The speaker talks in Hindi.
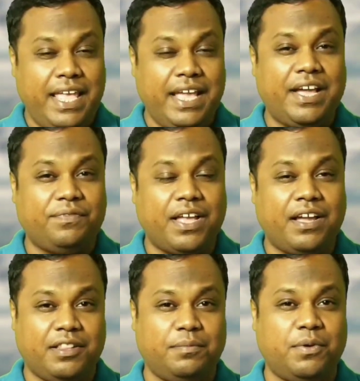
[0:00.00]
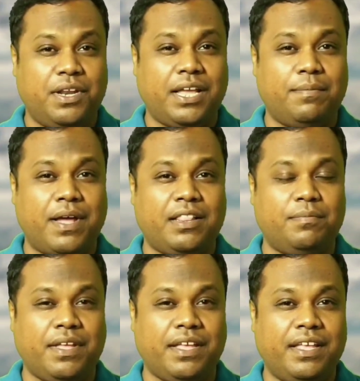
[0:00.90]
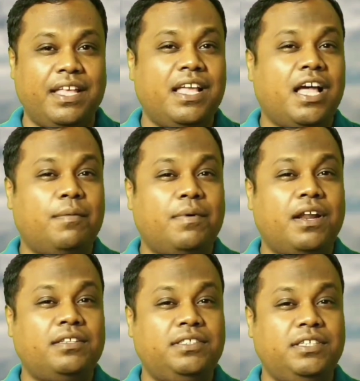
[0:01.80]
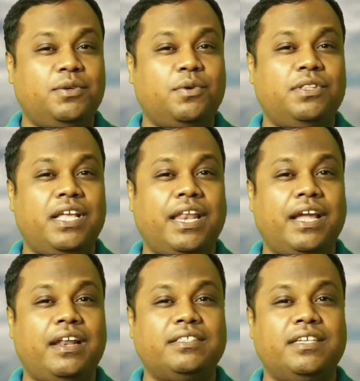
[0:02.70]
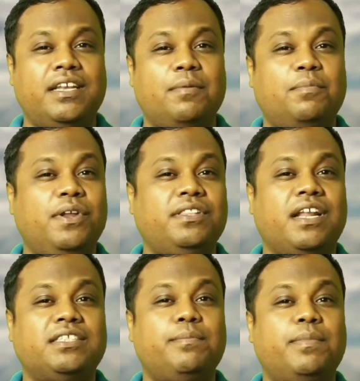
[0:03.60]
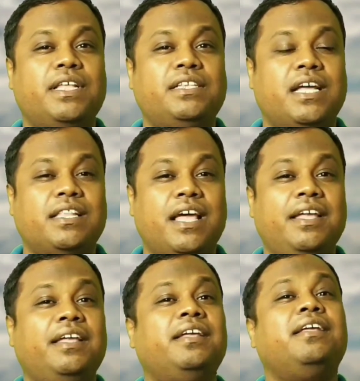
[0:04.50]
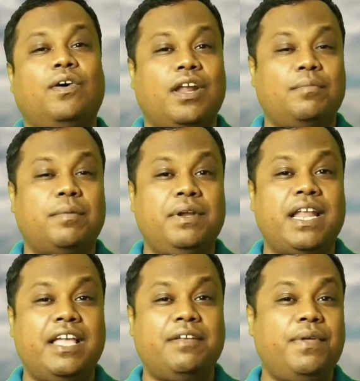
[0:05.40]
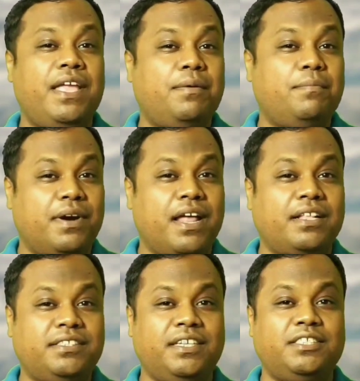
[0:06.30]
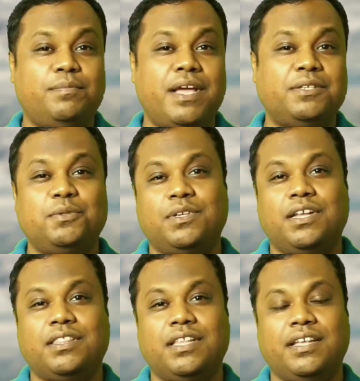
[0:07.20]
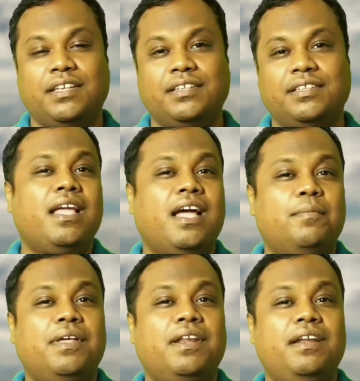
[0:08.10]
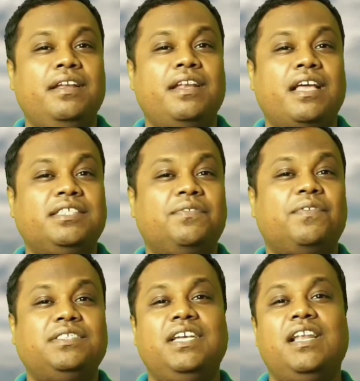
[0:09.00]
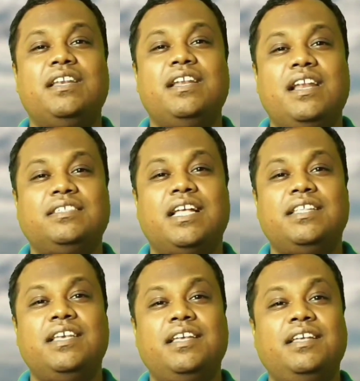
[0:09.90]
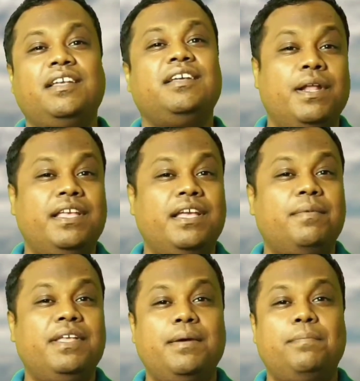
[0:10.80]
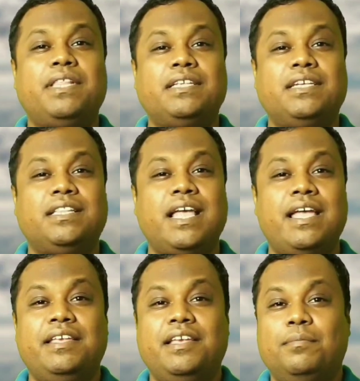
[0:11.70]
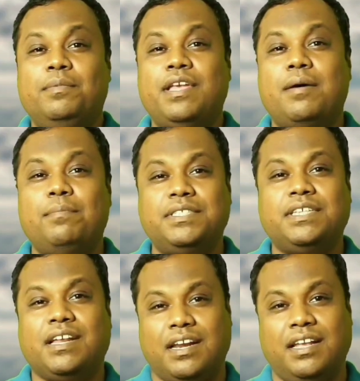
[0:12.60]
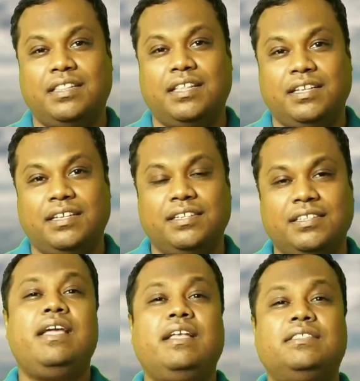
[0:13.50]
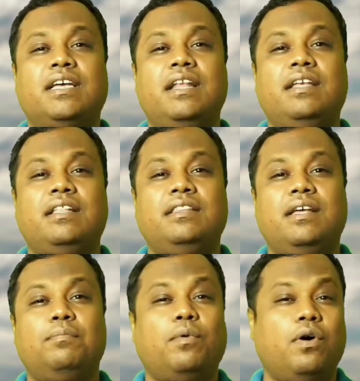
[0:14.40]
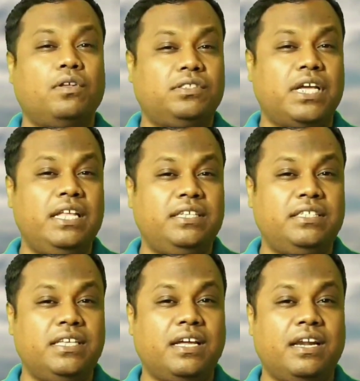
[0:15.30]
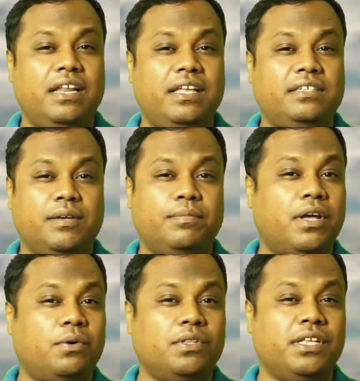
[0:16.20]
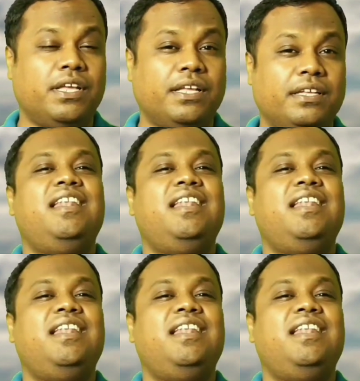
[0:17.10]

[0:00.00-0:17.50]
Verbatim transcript: एक हफ्ता ख़त्म होने के बाद में हमारा चीज़ों को देखने का नज़रिया पूरी तरह से बदल जाता है और हम अपनी लाइफ में एक बड़ा चेंज महसूस करते हैं हमें रनिंग ना सिर्फ अच्छी लगने लग जाती है बल्कि हमें ये पता चलता है कि हम क्या मिस कर रहे थे एक इंसान के अंदर बहुत सारी चीज़ें करने की क्षमता होती है